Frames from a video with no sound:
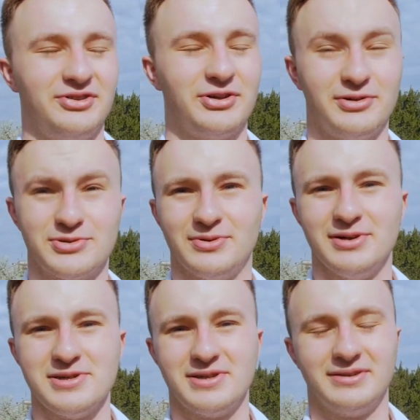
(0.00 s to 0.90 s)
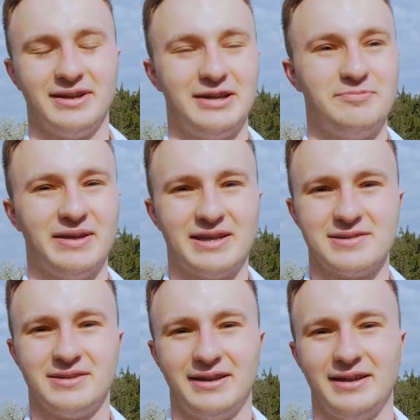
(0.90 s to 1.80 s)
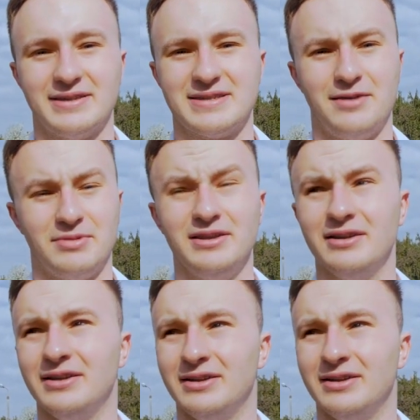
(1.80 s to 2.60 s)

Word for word: w dorosłość, taki pierwszy taki egzamin,